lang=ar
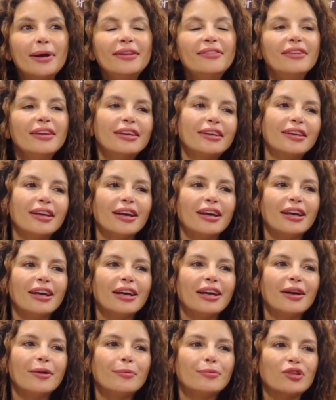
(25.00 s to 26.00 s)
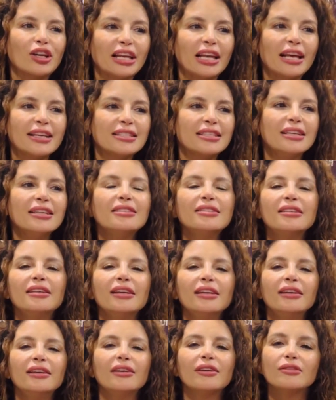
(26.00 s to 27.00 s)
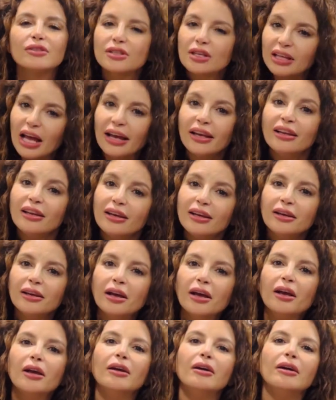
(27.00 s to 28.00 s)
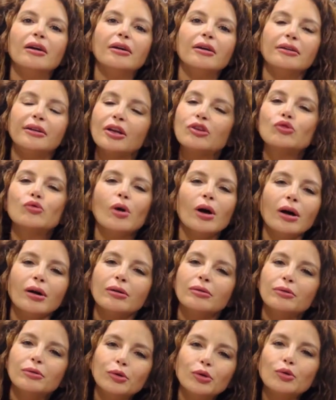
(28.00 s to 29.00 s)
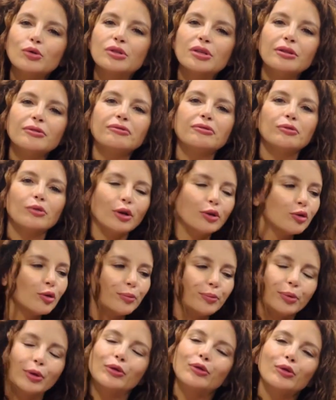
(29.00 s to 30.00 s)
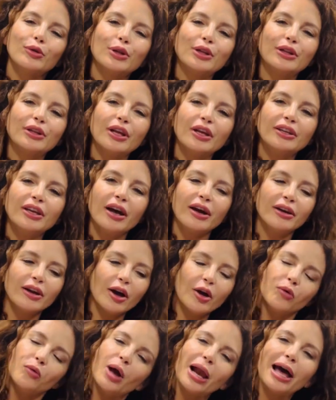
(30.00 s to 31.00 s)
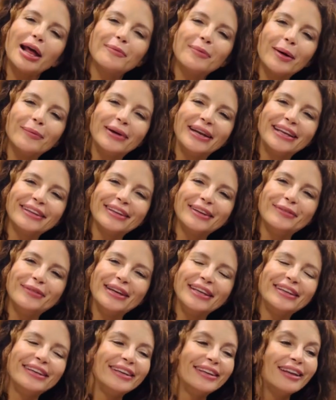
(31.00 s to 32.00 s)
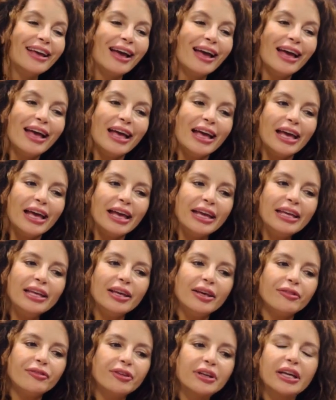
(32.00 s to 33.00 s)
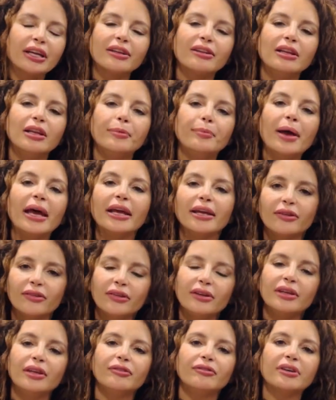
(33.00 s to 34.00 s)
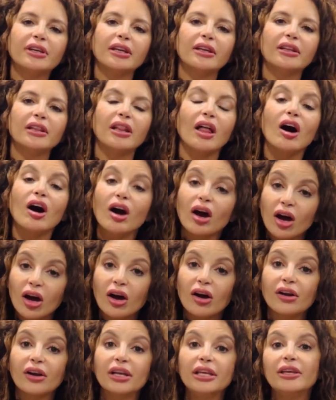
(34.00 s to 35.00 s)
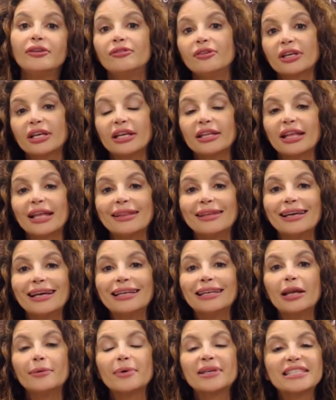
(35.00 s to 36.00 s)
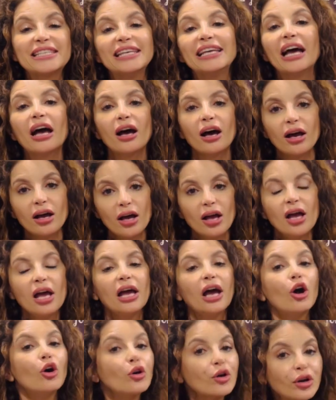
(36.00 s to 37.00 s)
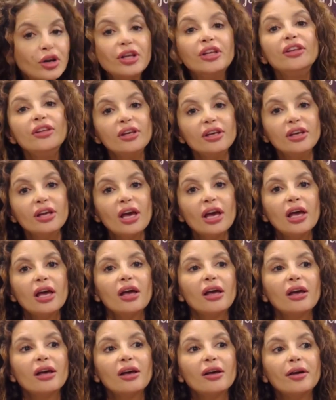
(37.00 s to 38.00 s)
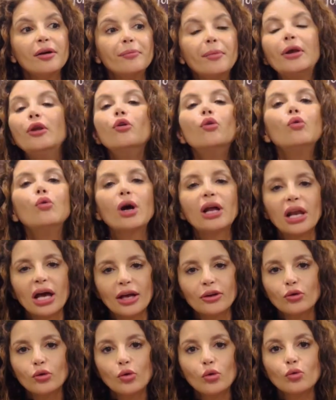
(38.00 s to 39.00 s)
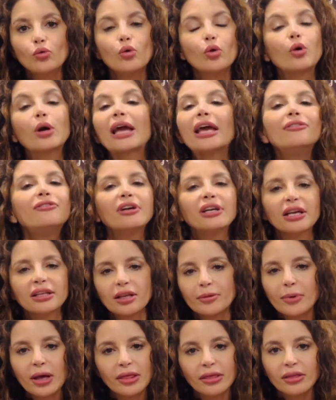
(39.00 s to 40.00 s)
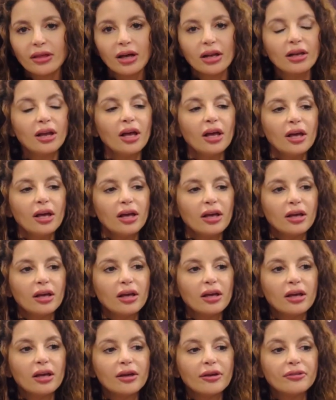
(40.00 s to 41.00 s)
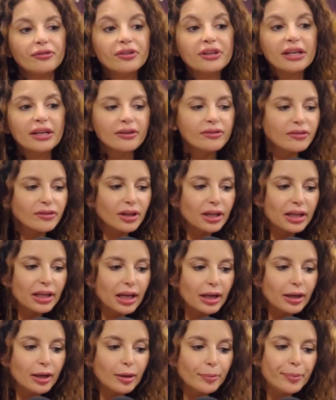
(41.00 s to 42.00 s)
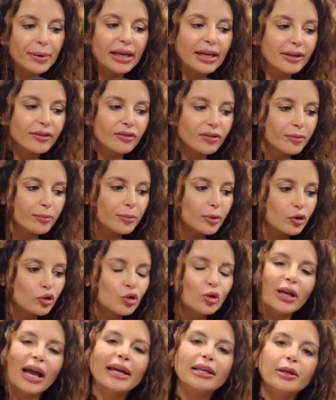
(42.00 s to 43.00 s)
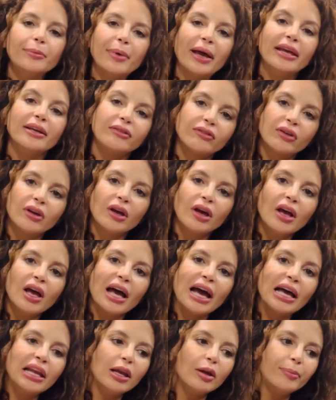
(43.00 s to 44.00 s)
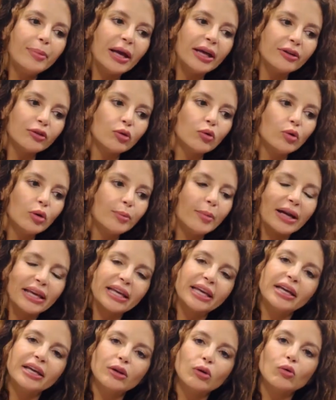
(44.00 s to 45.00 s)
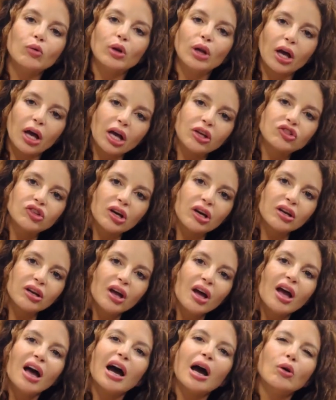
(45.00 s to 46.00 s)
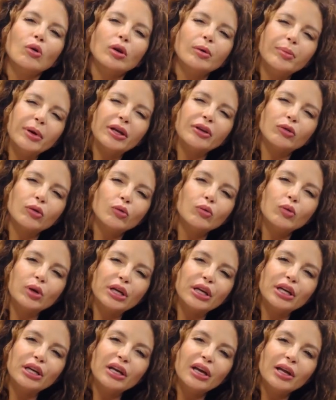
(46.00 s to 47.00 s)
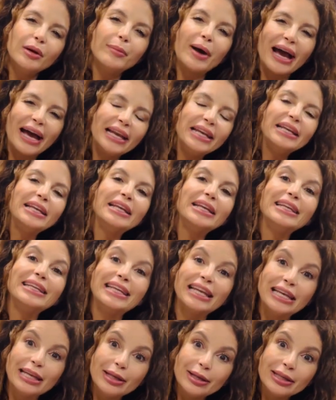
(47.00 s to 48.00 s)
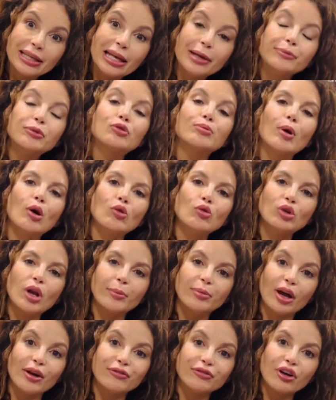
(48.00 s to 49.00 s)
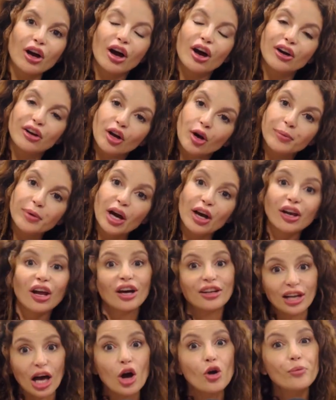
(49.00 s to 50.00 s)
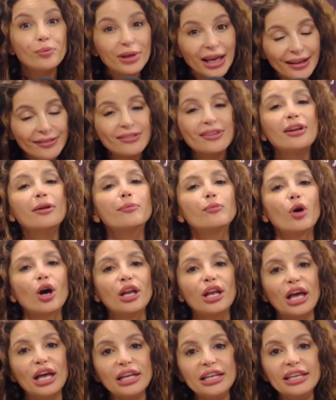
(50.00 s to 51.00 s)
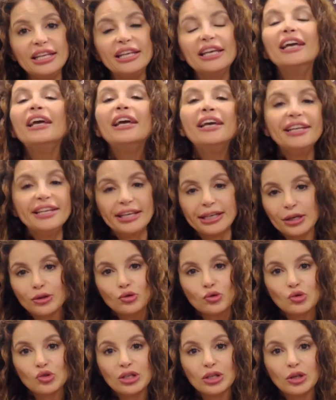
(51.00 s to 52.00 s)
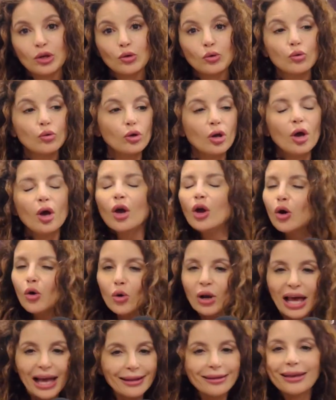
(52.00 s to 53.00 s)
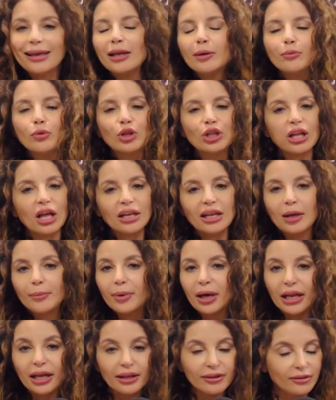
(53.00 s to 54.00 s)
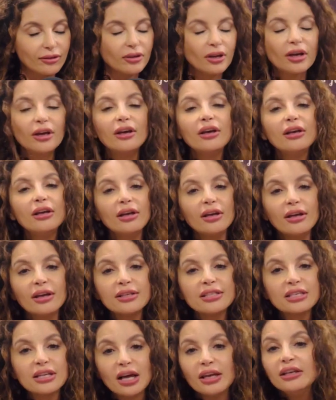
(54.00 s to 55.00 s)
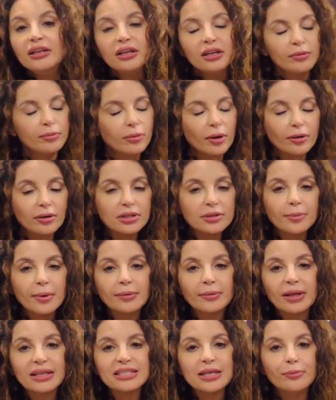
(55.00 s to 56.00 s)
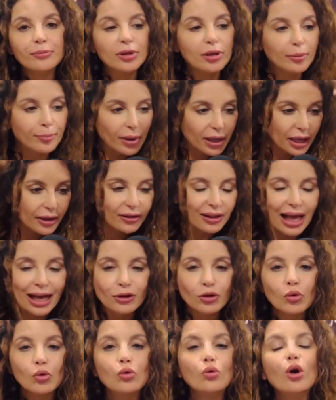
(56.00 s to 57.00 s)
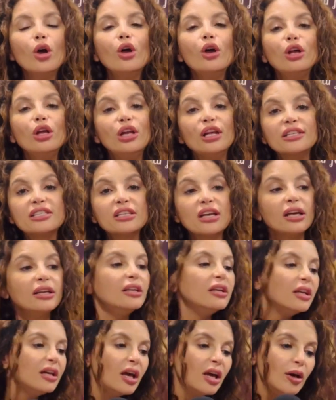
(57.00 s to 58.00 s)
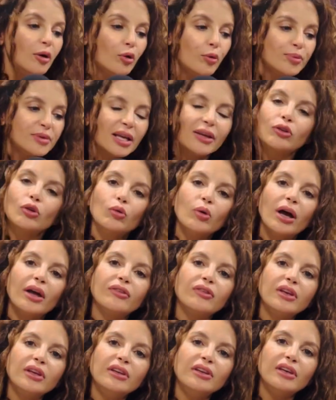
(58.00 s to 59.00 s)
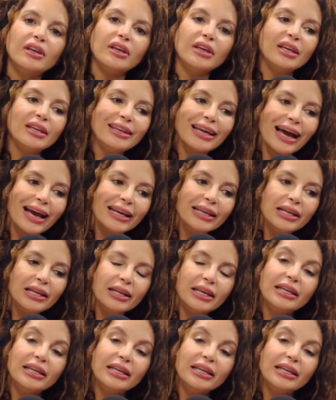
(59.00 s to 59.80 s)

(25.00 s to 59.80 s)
بدك آه، بشكل اساسي هي قصه عائله آه، نجوى ويوسف وعندهم بنتهم يارا واربع بنات الباقيين هي فكره البيت هي فكره الاخر هي فكره قد إيه عندنا مساحه حريه آه، من هو العدو وكيف يتمثل آه، فكره البيت شو يعني بيت هل البيت هو المكان هو الحجر او البيت هو المحل يلي يلي بيشبهونا بافكارنا وبارائنا او بيحترموا على القليله نحن شو جايين نقول هو العداء المطلق للبلد آه، اسرائيل زمان ما نسميه البلد العدو الاسرائيل وبذات الوقت هي هي عائله